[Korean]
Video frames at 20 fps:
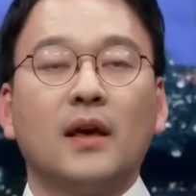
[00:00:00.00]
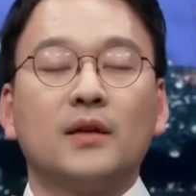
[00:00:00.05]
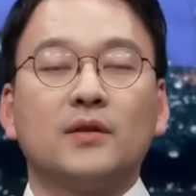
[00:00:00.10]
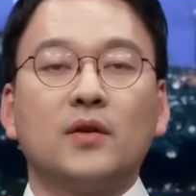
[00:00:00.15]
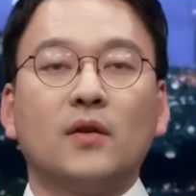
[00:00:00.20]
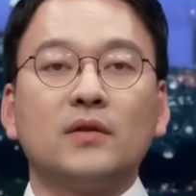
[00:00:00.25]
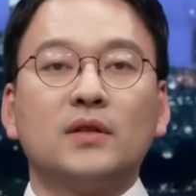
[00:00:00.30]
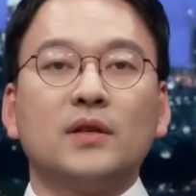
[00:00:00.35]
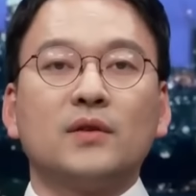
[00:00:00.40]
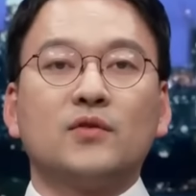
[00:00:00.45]

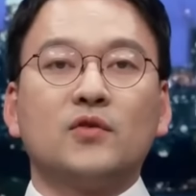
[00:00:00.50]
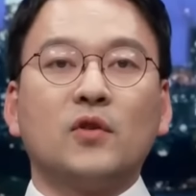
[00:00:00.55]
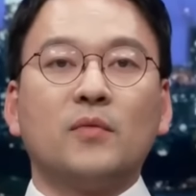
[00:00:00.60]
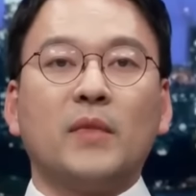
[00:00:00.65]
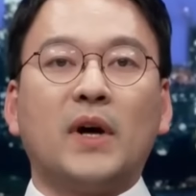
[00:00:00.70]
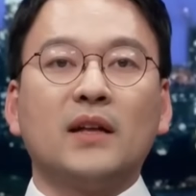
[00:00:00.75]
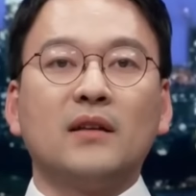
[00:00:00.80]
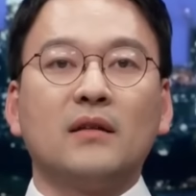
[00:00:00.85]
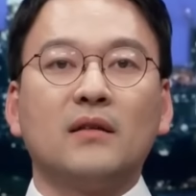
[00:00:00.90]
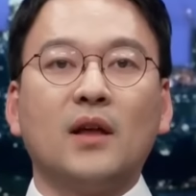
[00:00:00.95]
정치 좀
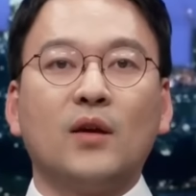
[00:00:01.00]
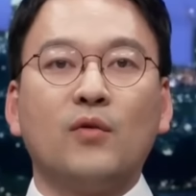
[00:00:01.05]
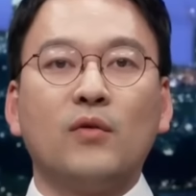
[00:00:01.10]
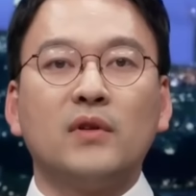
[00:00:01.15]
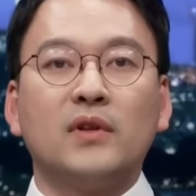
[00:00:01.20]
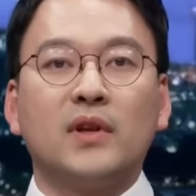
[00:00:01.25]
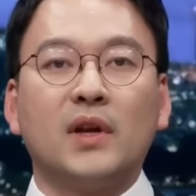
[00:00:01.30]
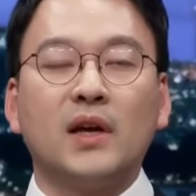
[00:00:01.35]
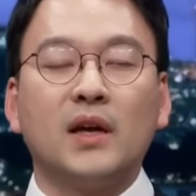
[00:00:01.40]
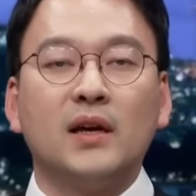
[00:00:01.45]
아는
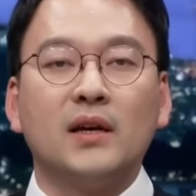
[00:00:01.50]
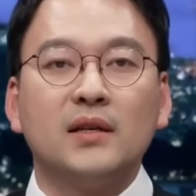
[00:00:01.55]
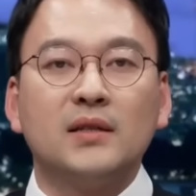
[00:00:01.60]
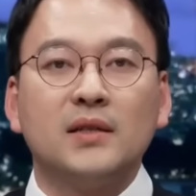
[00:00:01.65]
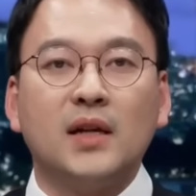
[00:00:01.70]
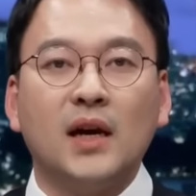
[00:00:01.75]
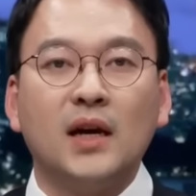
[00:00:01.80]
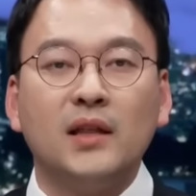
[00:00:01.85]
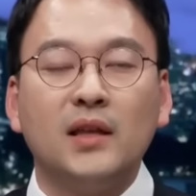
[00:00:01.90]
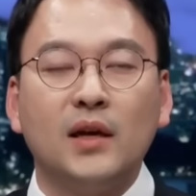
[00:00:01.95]
단골들의
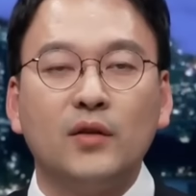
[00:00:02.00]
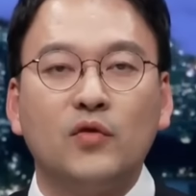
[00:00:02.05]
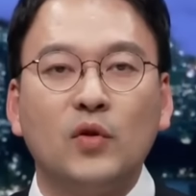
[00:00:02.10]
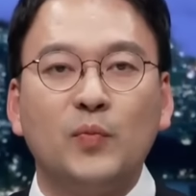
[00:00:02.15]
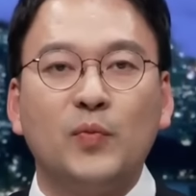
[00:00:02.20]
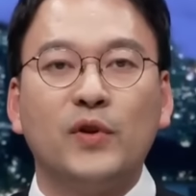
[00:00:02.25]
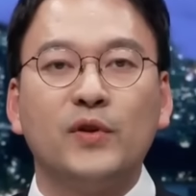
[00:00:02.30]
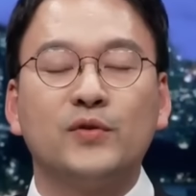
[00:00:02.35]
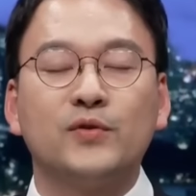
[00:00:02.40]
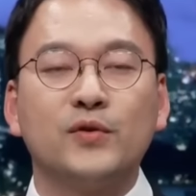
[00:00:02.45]
사이다
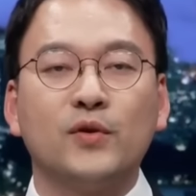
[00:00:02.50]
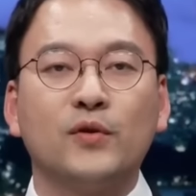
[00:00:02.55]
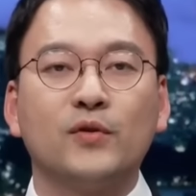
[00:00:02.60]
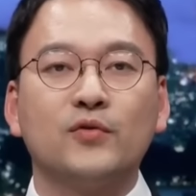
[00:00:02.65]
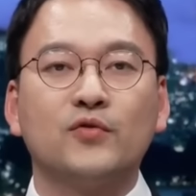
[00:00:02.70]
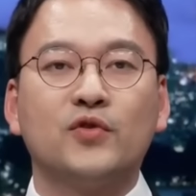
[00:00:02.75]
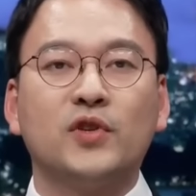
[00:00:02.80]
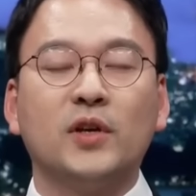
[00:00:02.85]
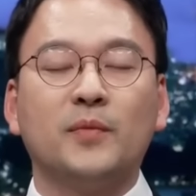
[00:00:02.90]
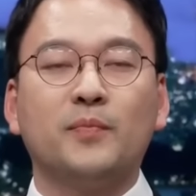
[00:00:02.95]
뒤프리쇼
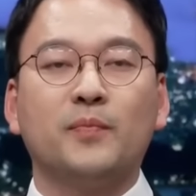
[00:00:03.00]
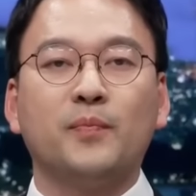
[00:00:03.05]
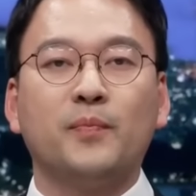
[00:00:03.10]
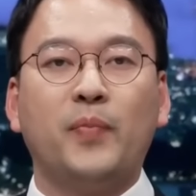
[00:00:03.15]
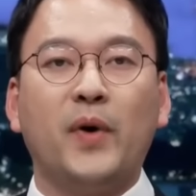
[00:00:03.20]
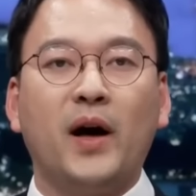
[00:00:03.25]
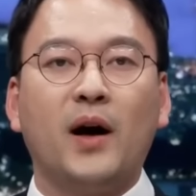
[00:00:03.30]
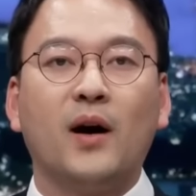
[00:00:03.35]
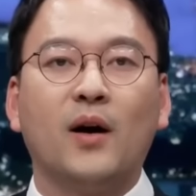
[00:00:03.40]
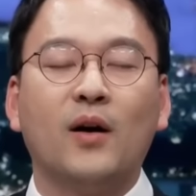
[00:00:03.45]

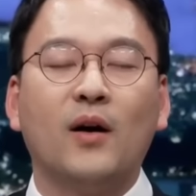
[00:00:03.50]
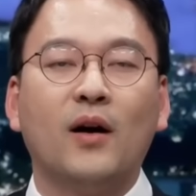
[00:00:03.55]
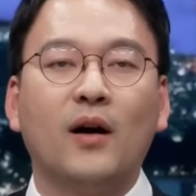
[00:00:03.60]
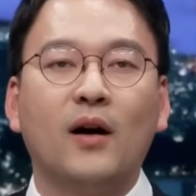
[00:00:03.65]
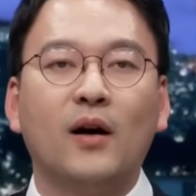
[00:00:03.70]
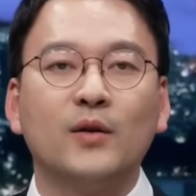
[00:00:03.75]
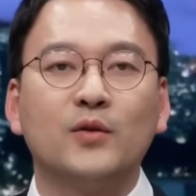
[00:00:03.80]
쉽바 아,